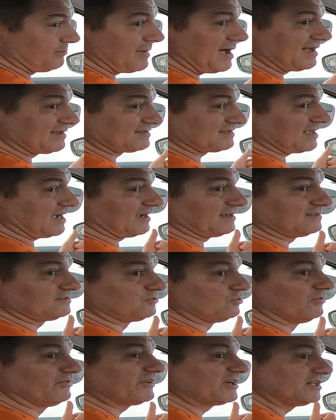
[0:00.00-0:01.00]
bah, Ça risque
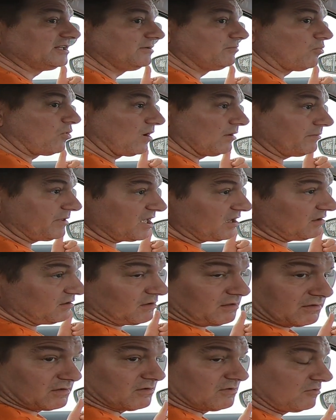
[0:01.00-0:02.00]
de freiner moins
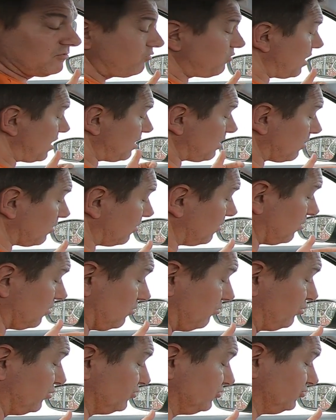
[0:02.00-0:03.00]
bien, voire
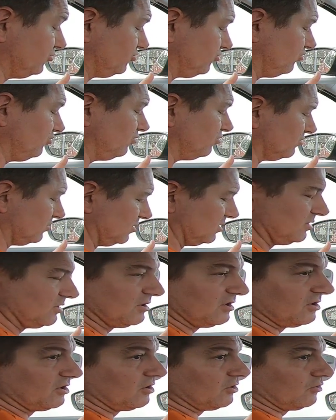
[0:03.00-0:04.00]
euh, plus du tout.
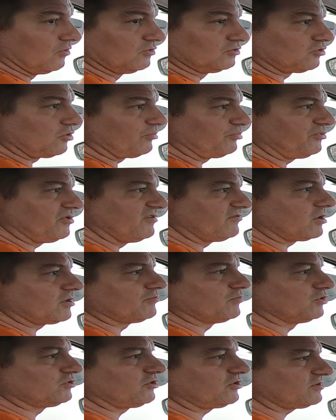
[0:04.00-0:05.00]
Autant plus avoir
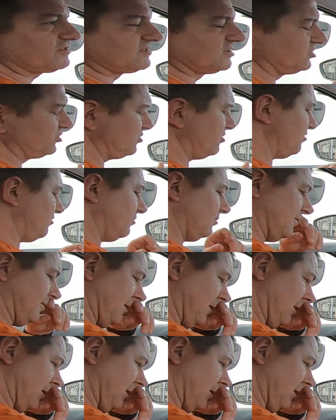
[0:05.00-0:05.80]
de moteur, c'est chiant.